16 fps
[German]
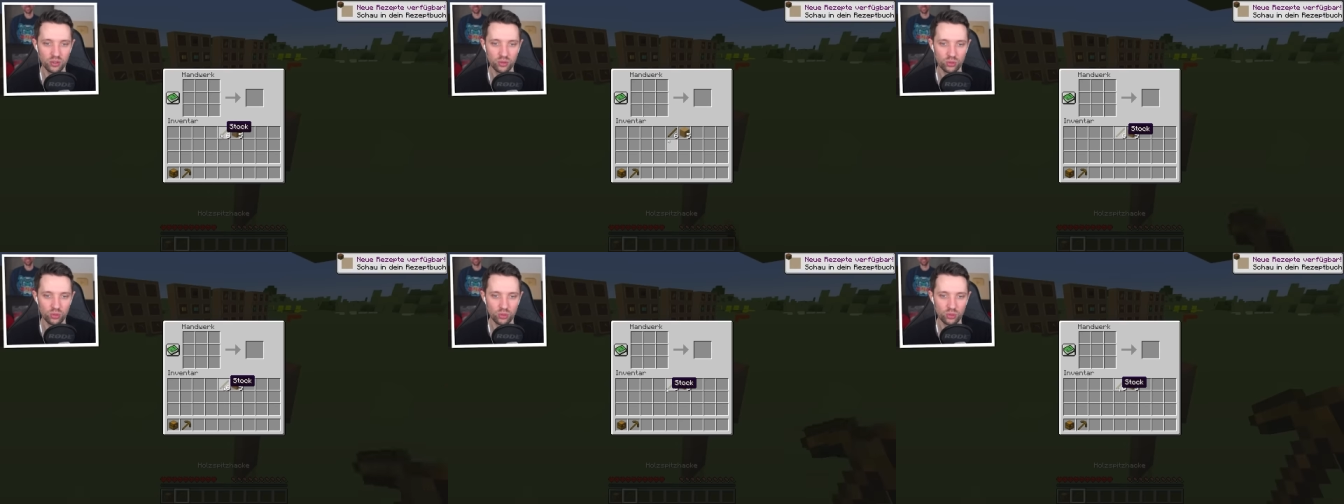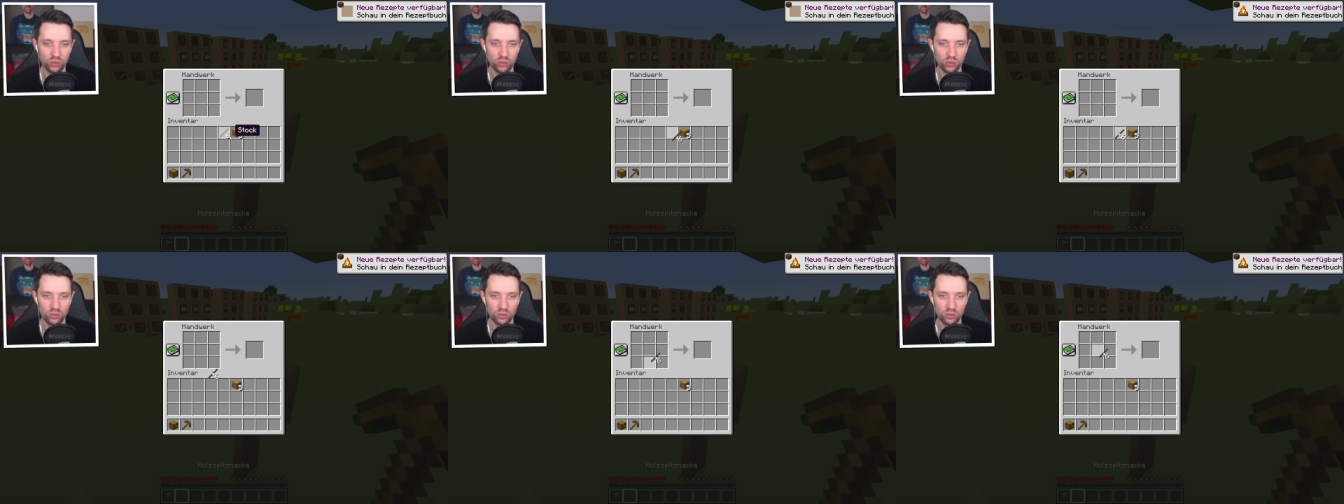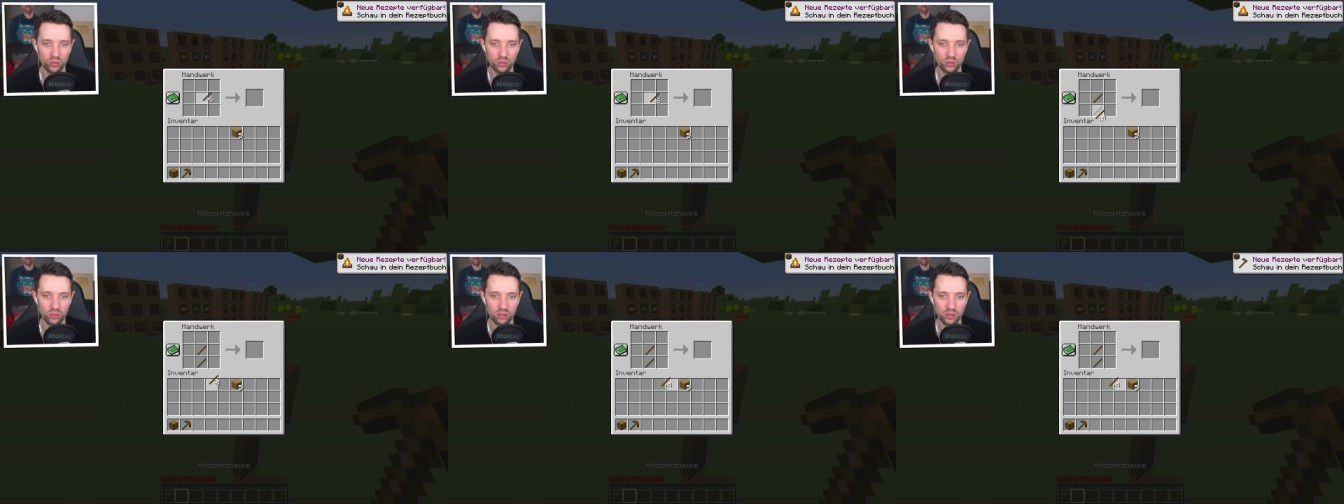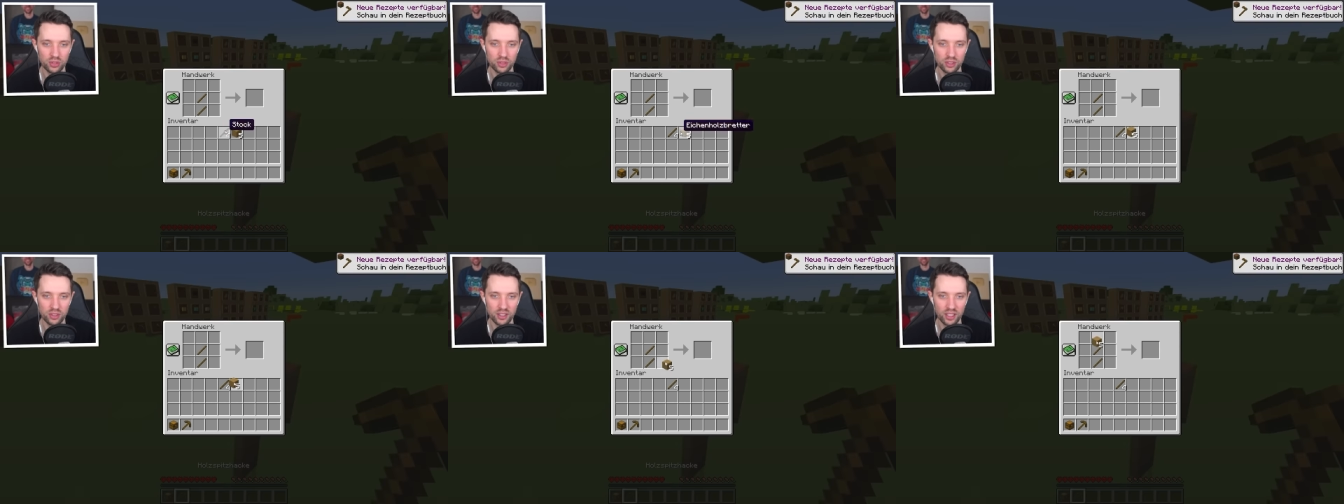
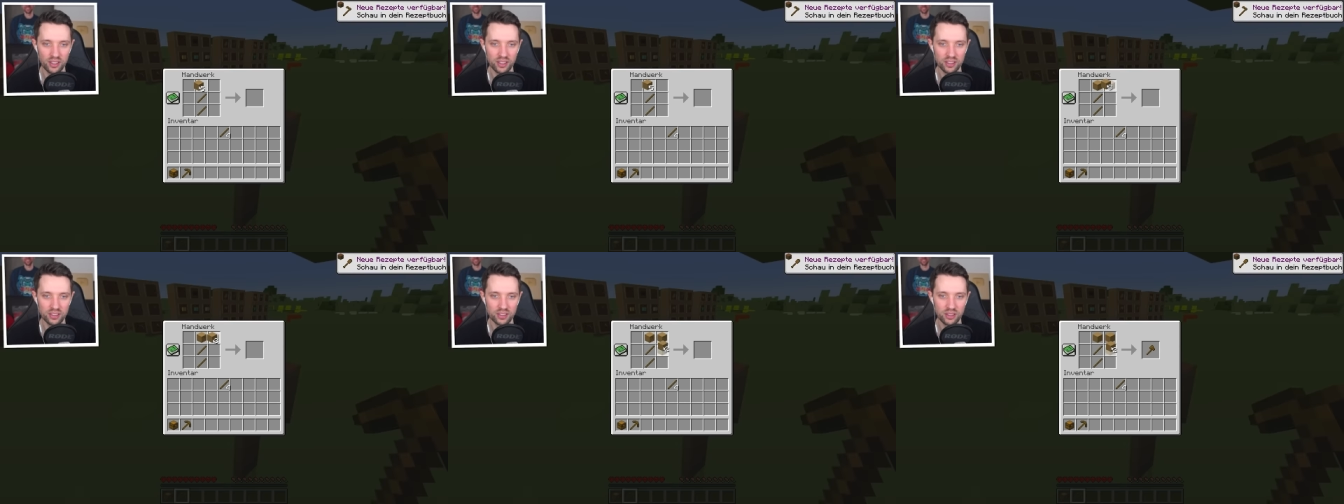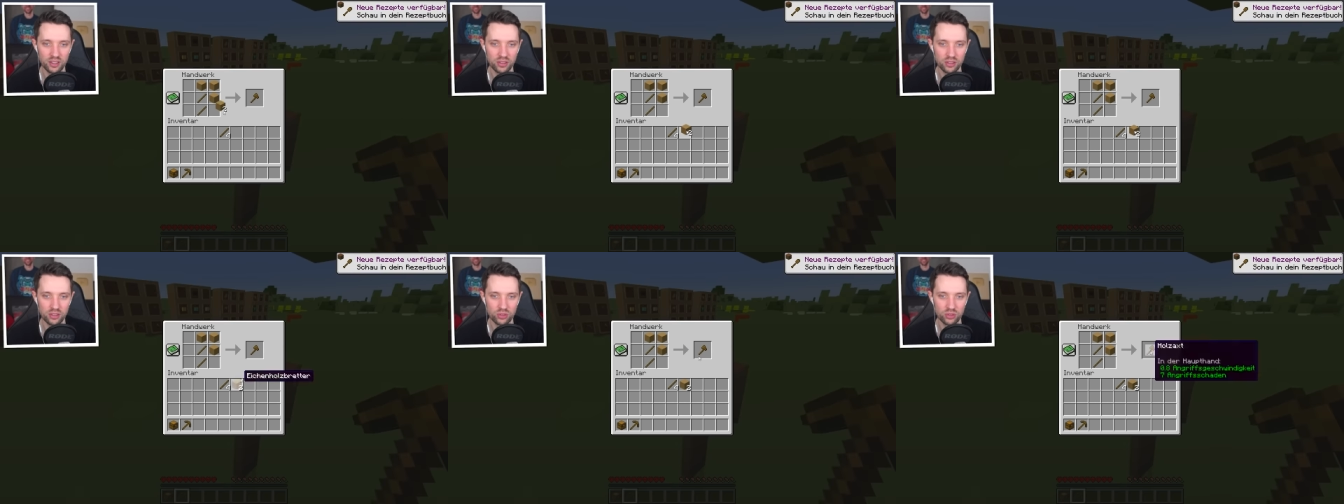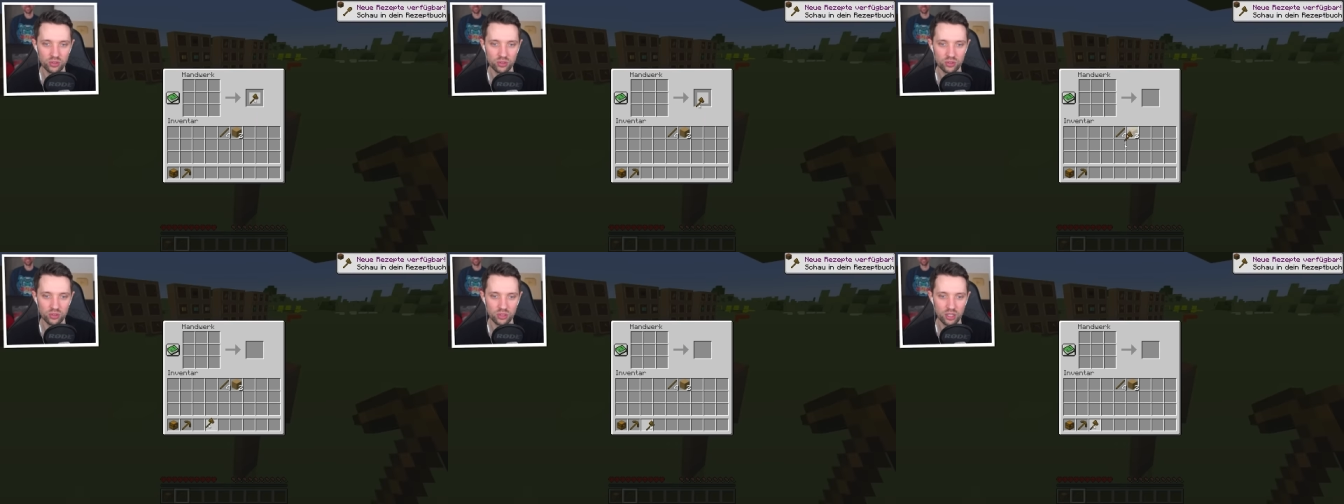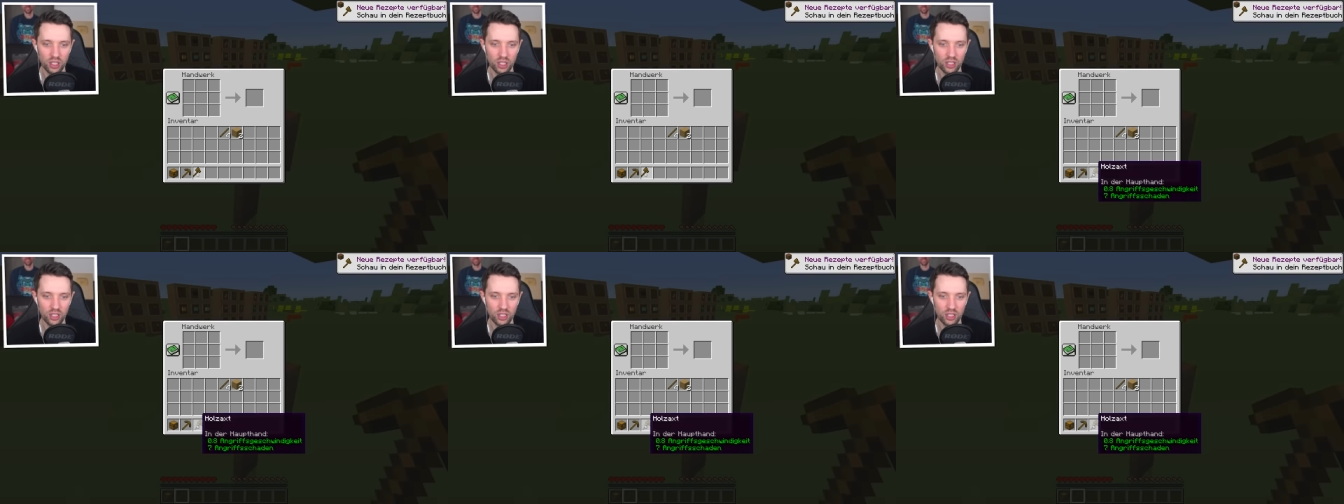Und ja, das hier, so.